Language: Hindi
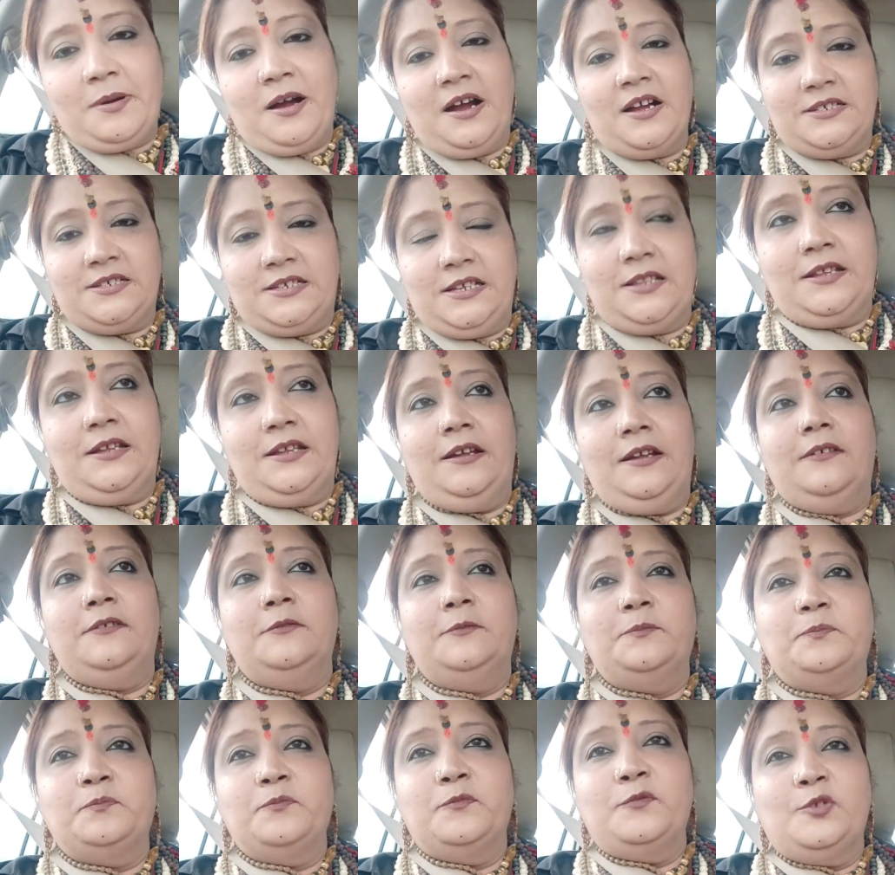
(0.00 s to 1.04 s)
भाग जाते हैं
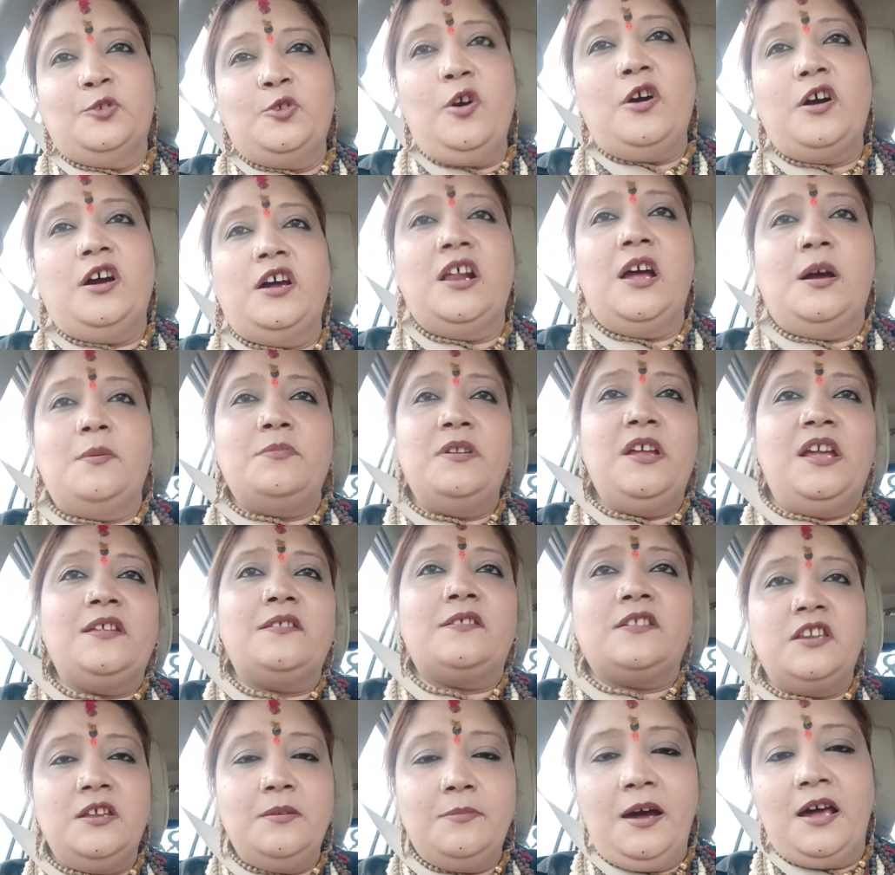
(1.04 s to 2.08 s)
तो अगर हमने
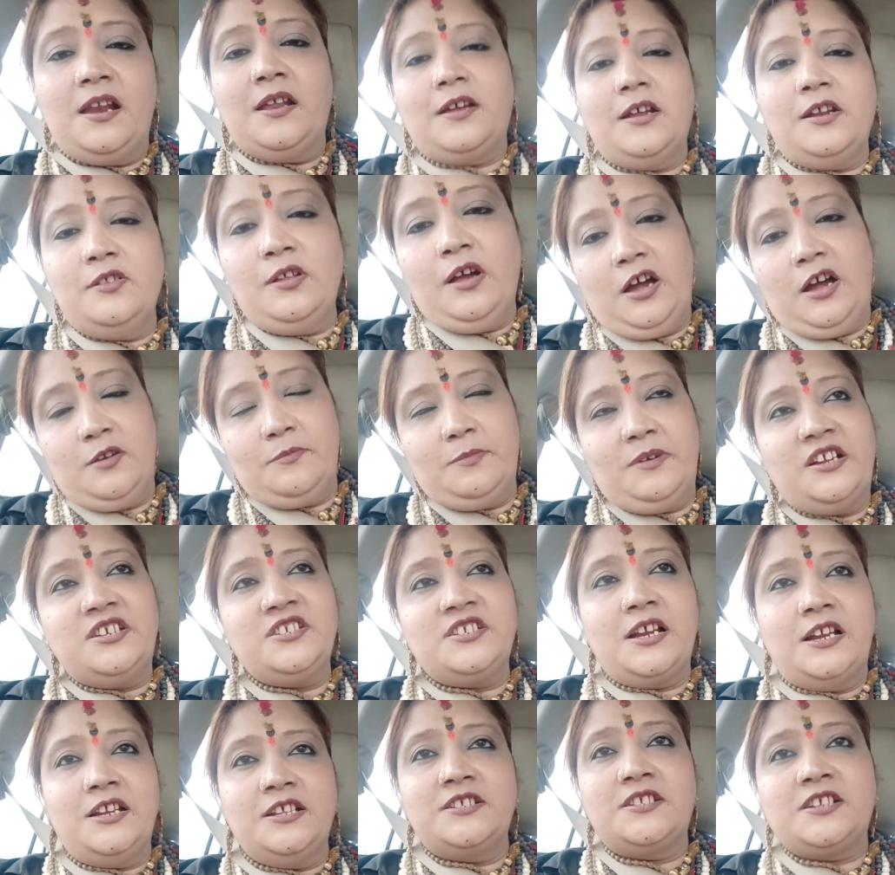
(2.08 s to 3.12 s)
इतनी बार अगर हनुमान
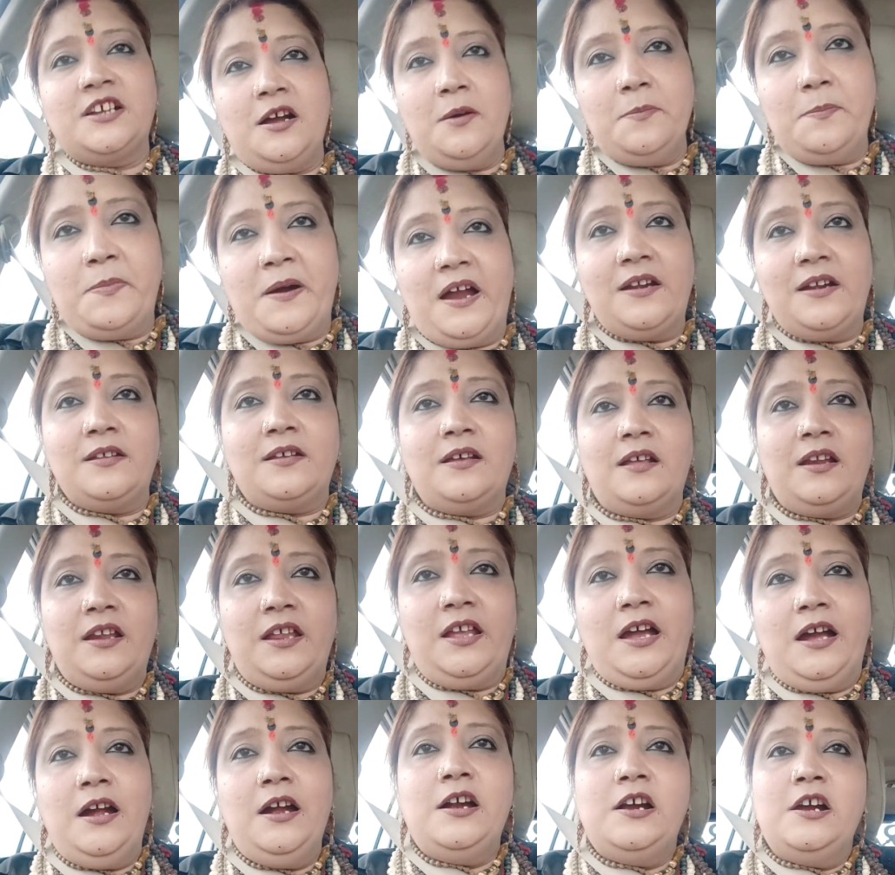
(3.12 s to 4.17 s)
चालीसा का पाठ कर
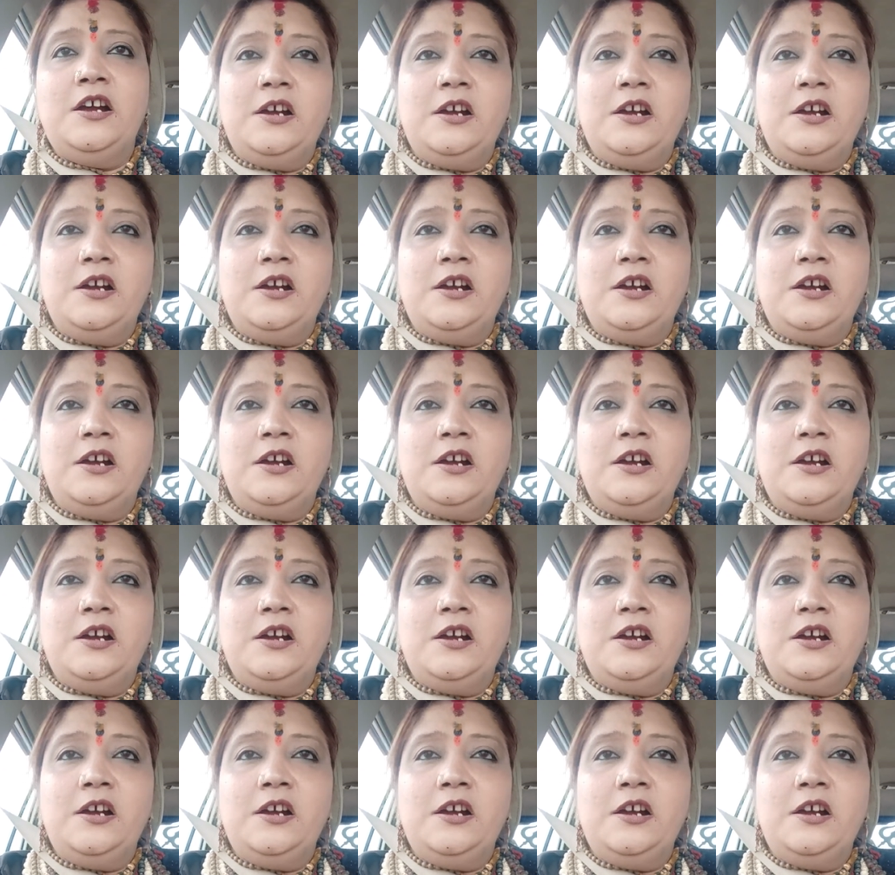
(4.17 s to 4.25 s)
लिया